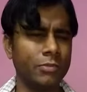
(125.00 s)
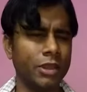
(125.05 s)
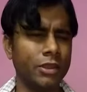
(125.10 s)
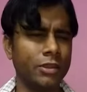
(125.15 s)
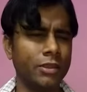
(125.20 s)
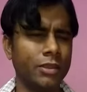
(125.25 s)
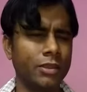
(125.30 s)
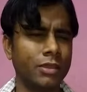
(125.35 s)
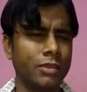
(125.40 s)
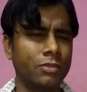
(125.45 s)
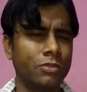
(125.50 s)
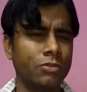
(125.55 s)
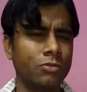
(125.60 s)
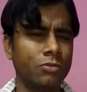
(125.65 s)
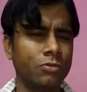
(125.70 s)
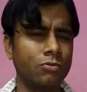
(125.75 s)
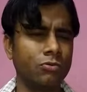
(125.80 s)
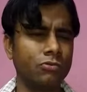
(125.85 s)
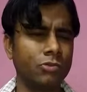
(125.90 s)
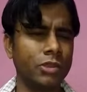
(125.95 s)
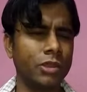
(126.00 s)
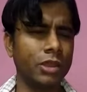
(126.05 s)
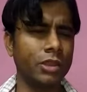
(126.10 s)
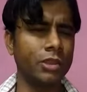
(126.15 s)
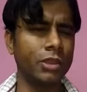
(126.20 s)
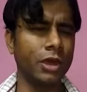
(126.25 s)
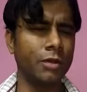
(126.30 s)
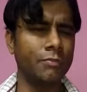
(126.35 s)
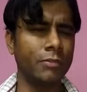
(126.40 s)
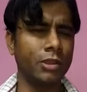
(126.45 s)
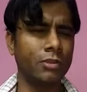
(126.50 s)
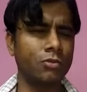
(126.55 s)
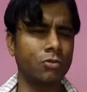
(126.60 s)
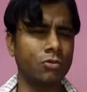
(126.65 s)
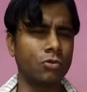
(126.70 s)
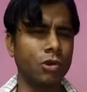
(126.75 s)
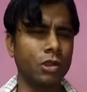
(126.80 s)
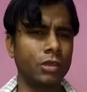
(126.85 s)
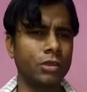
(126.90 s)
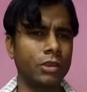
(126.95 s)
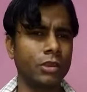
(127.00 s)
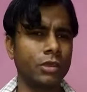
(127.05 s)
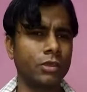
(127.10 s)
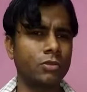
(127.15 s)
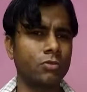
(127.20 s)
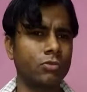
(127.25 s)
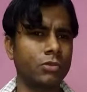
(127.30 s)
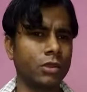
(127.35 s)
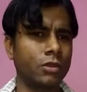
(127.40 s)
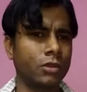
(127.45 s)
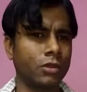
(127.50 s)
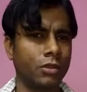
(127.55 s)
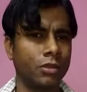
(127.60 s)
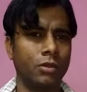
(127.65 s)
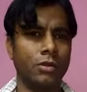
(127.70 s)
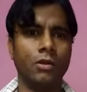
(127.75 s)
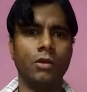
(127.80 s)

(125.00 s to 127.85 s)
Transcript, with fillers: मैंने तो कुछ किया नहीं आप मेरे को कॉल करके क्यों तंग रहे